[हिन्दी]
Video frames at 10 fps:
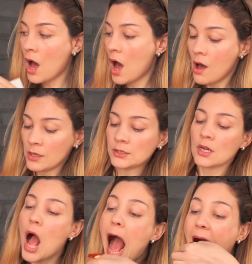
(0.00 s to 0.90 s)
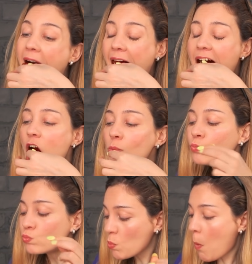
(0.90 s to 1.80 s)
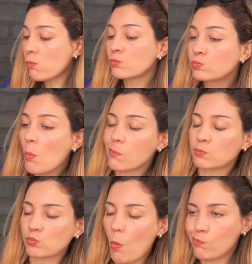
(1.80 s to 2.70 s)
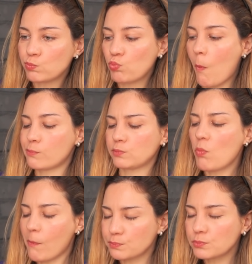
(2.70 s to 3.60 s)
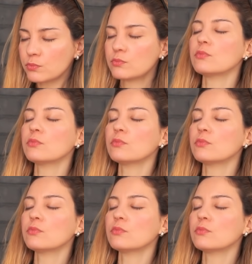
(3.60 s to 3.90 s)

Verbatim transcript: वैसे ही आखिरी बाइट बहुत तो ज्यादा तीखी थी बस मुझे